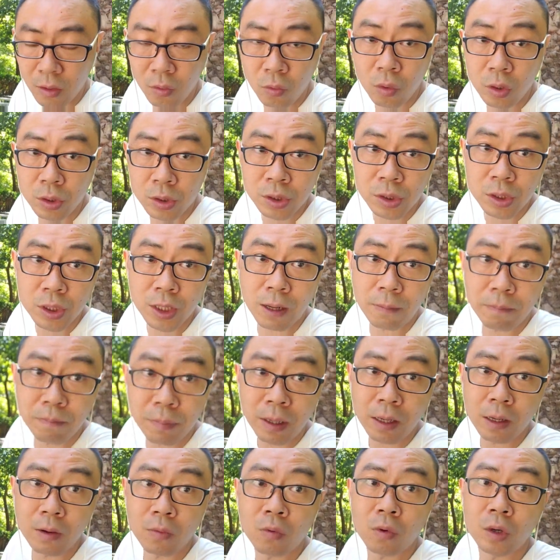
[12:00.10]
我只想
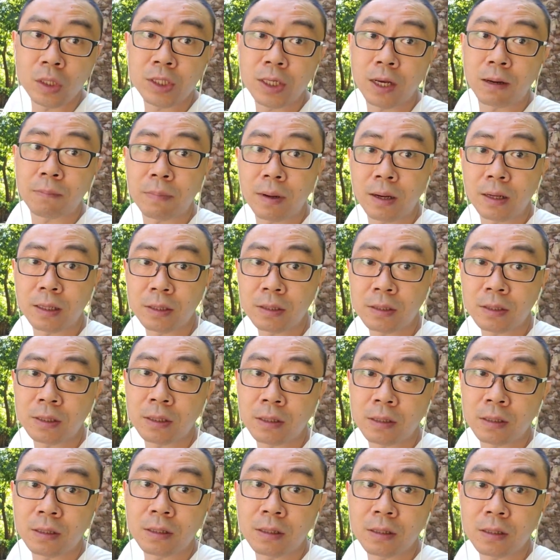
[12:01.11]
帮我想帮的人，
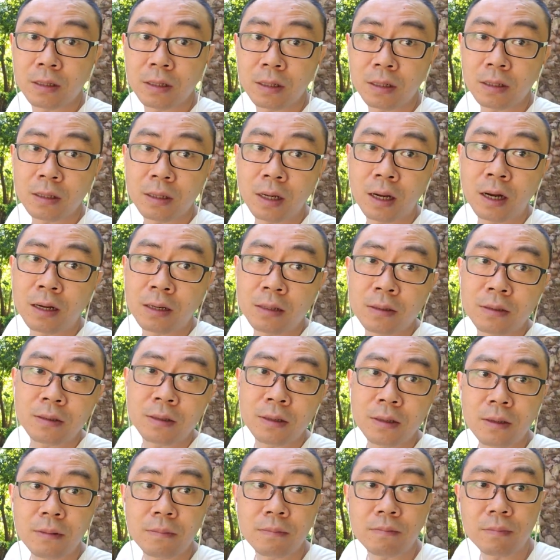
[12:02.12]
啊，
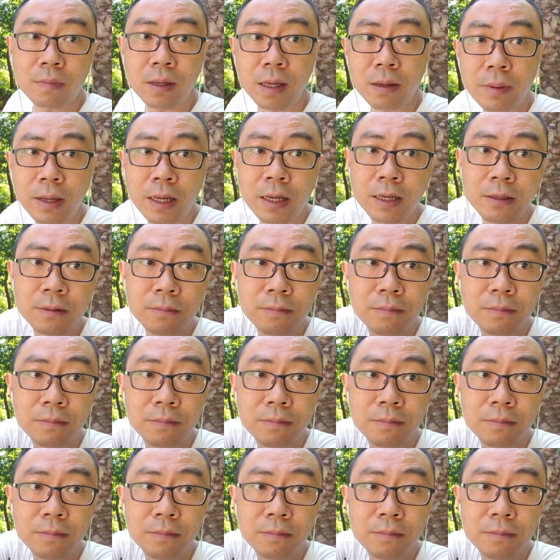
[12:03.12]
拜拜。